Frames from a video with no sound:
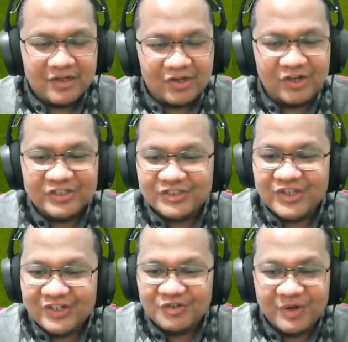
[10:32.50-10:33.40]

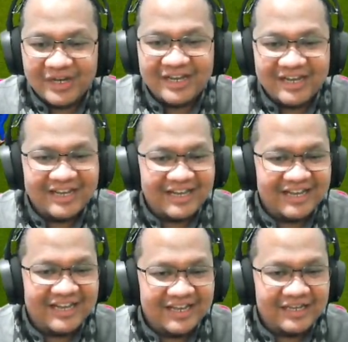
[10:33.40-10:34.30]

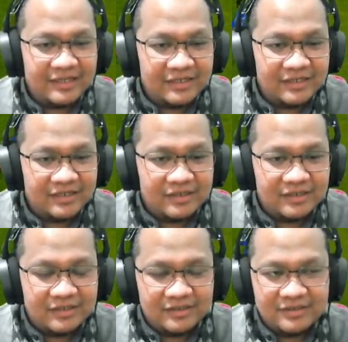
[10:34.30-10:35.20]

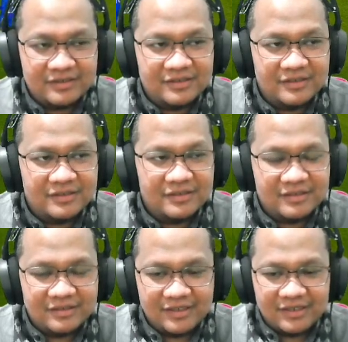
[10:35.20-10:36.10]

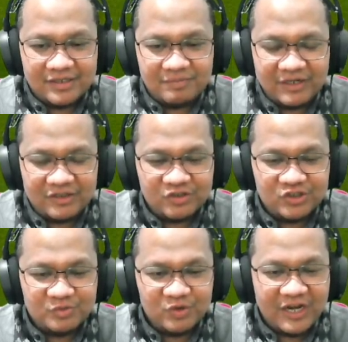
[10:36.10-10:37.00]
02. Ini
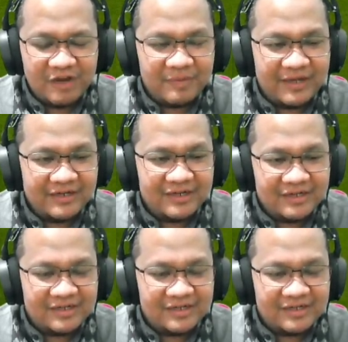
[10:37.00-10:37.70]
78.